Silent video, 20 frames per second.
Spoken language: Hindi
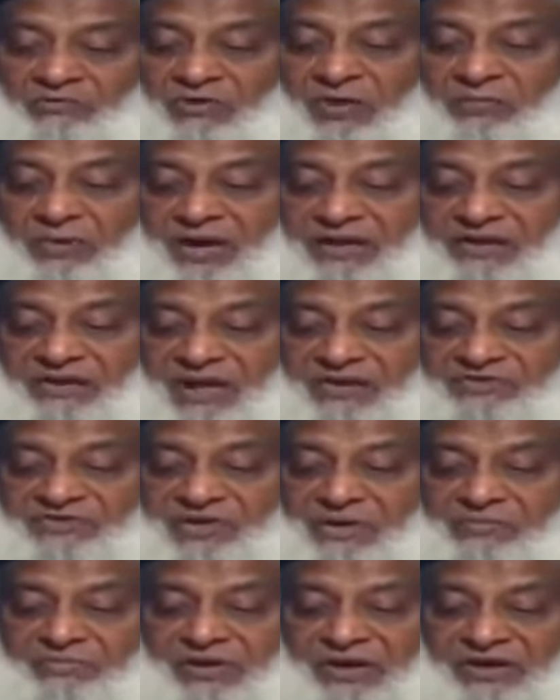वमन
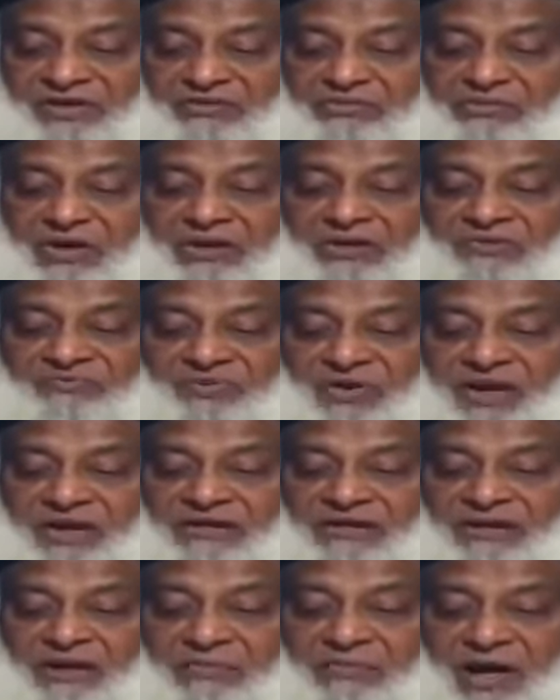यकसिब इस्मन
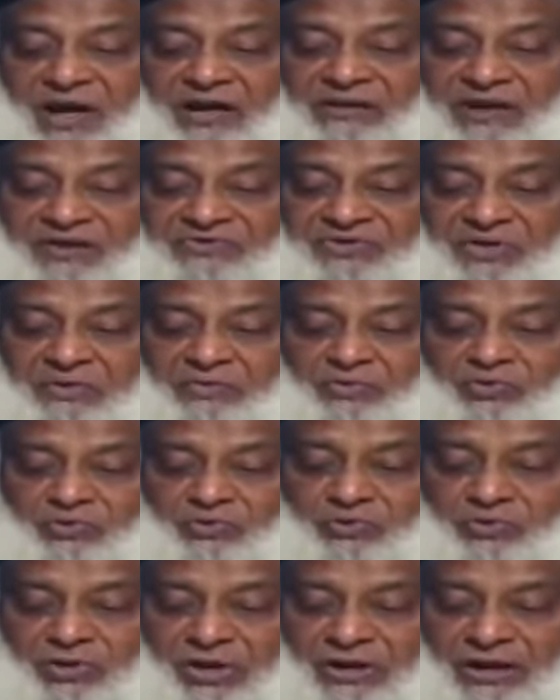फइन्नमा
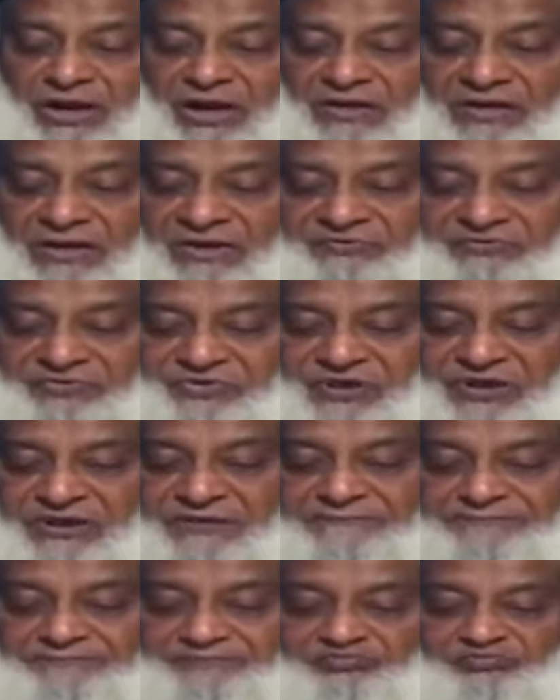यकसिबुहु अला नफ्सिही
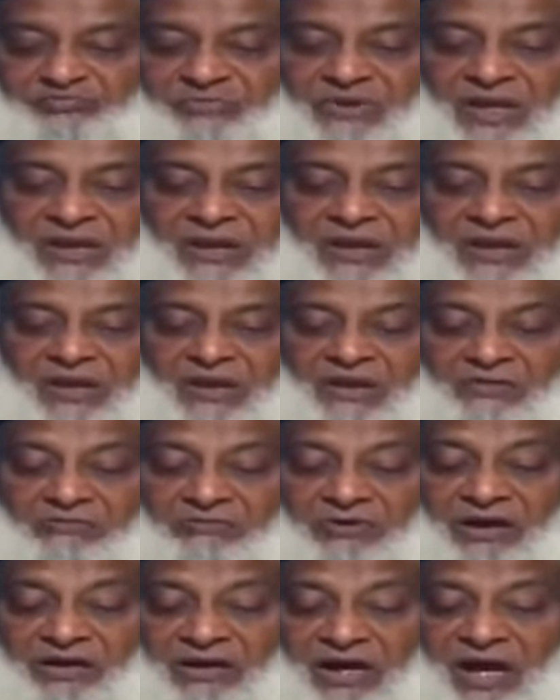
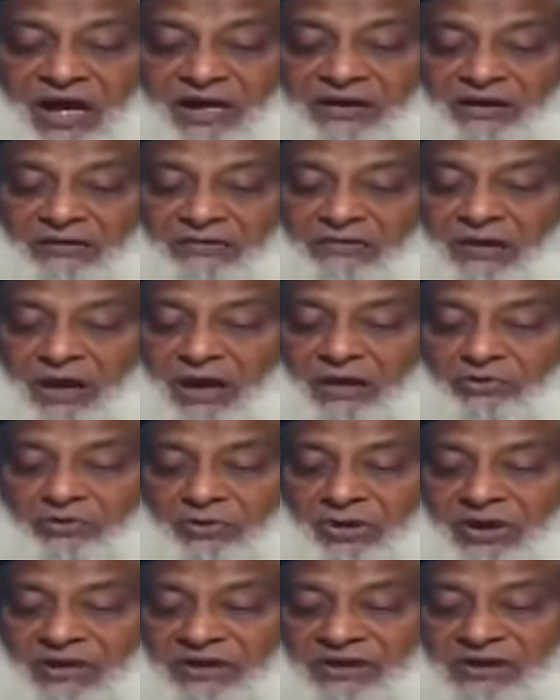वकान अल्लाह
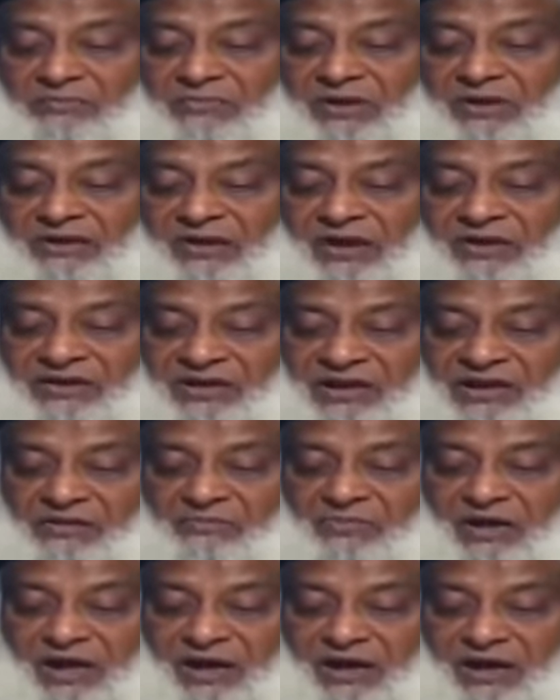अलीमन
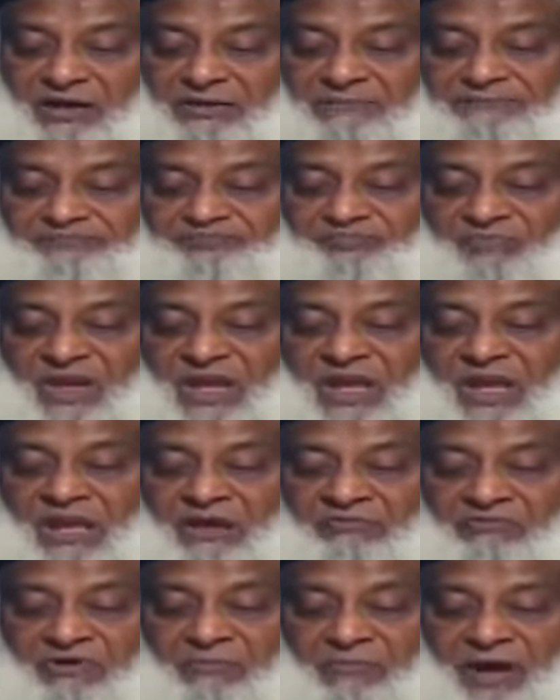हकीमा
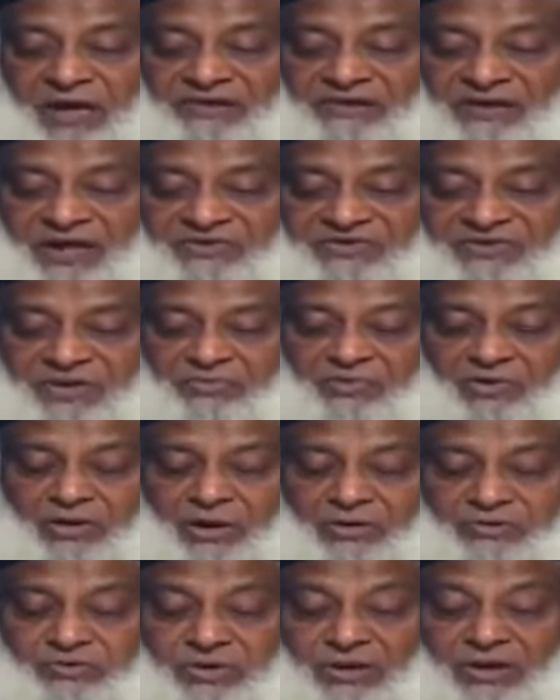वमन यकसिब
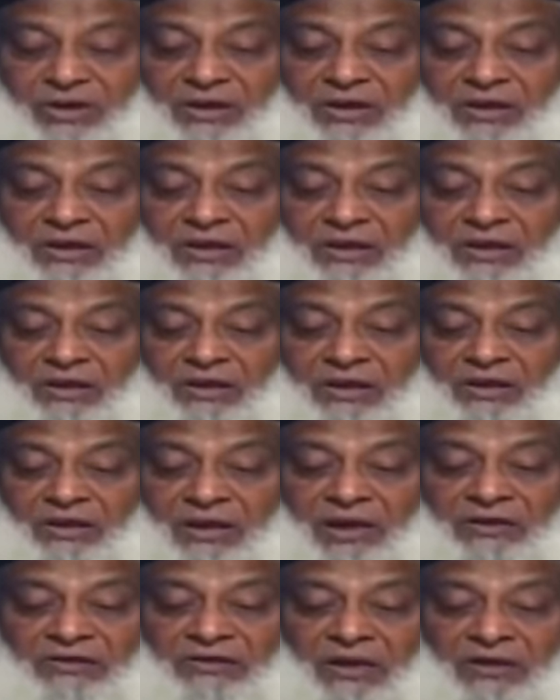
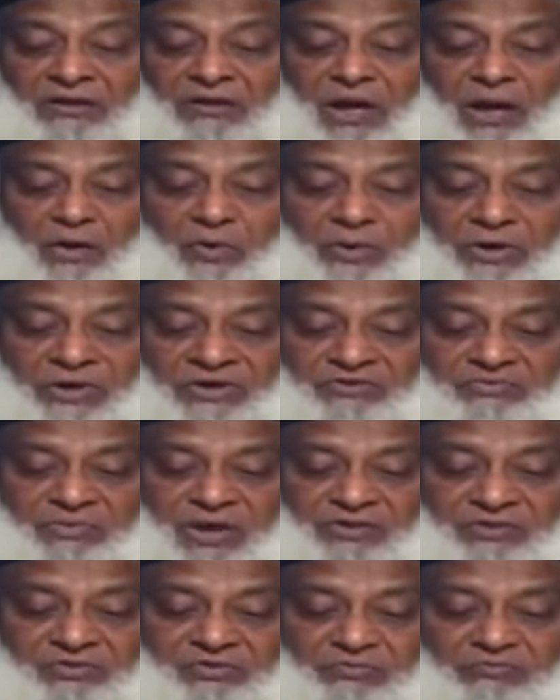खतीअतन अव
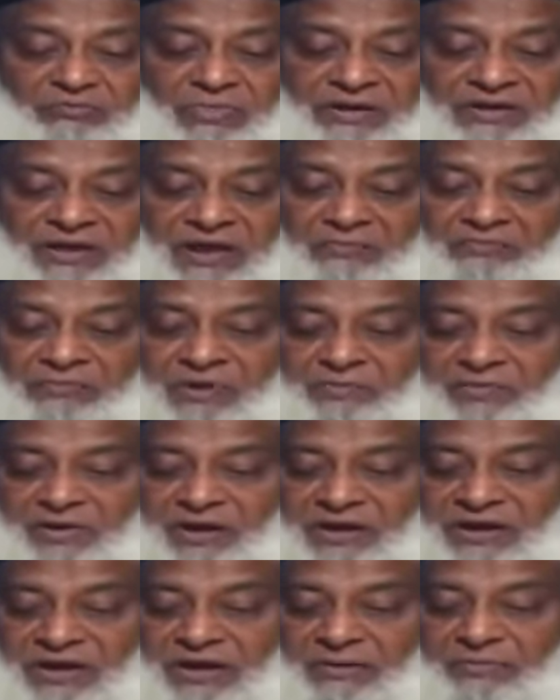इसमन सुमयर में
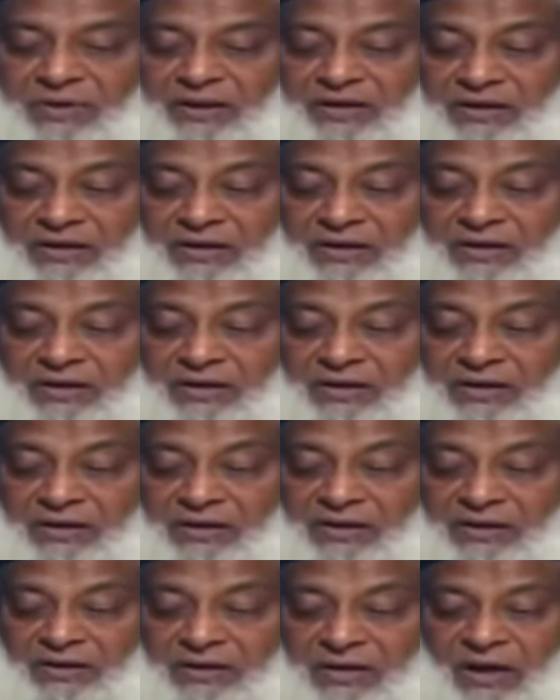बिही
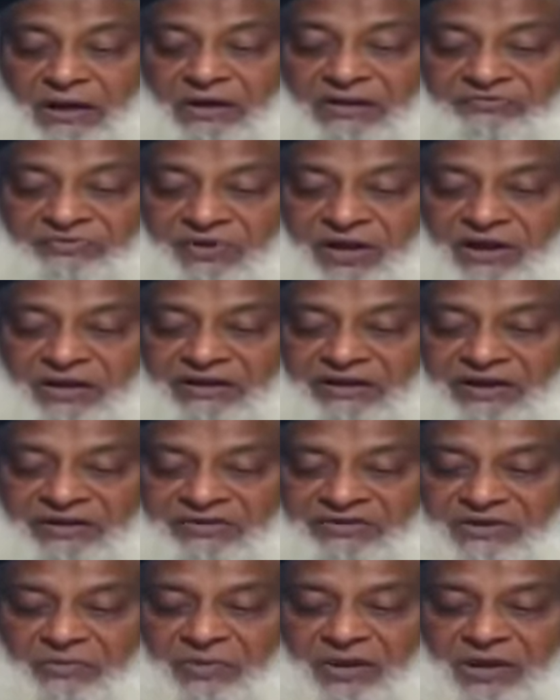बरी अन फ़कद
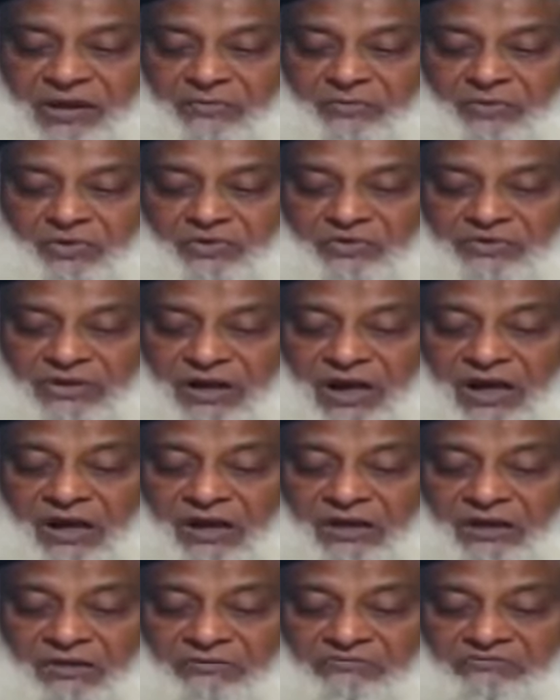तमल
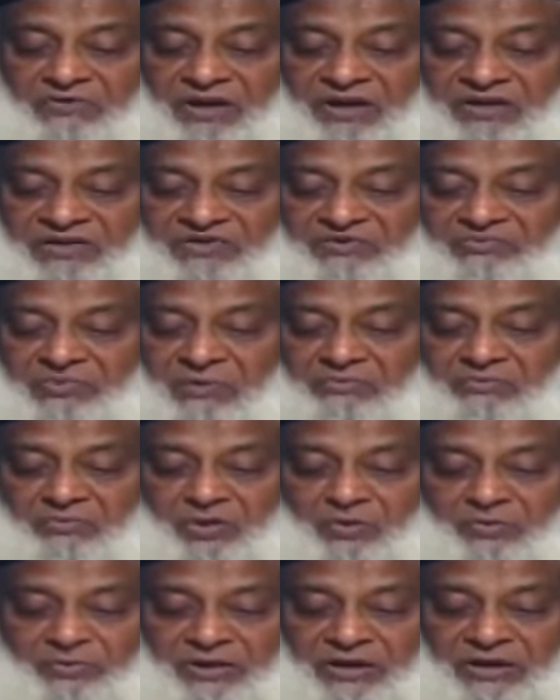बहतान व इसम
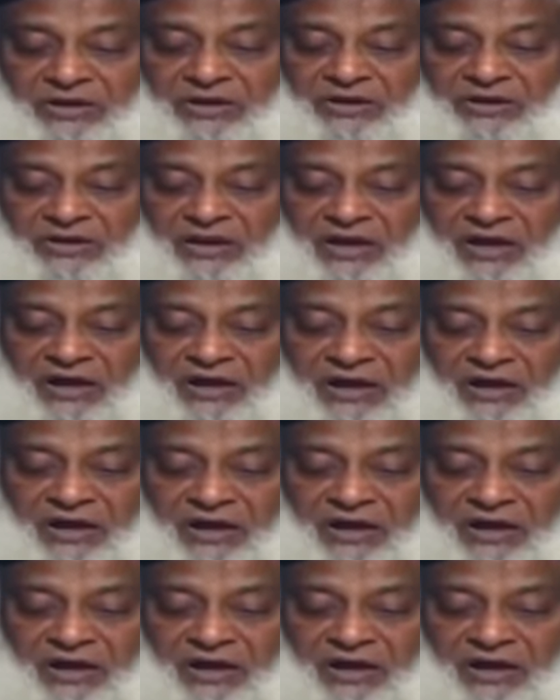मुबीना